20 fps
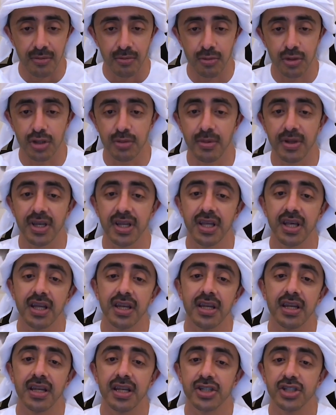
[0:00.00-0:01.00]
متمني
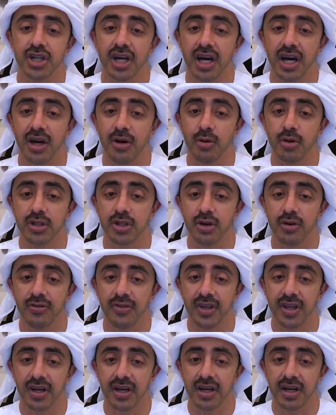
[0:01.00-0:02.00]
النجاح
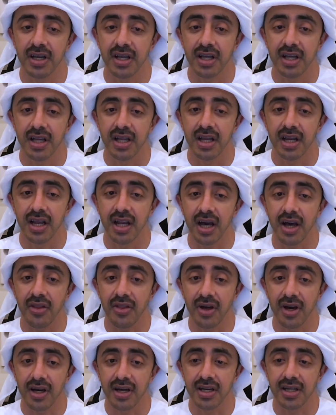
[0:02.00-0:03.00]
والتوفيق
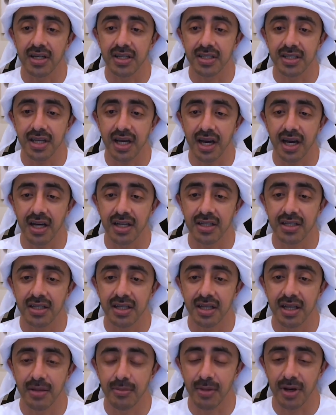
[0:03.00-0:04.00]
لأعضاء اتحاد
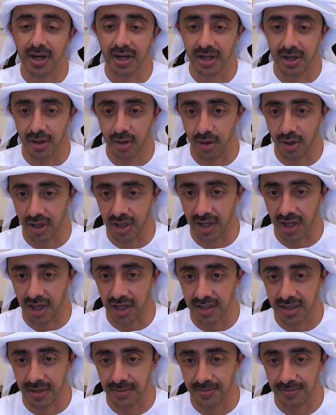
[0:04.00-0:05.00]
الإمارات لكرة
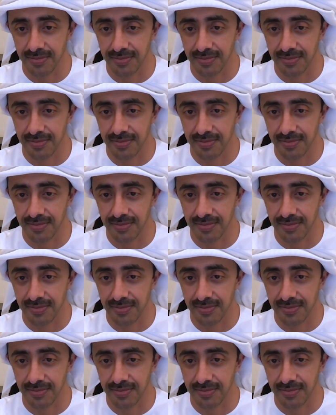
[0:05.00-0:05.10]
القدم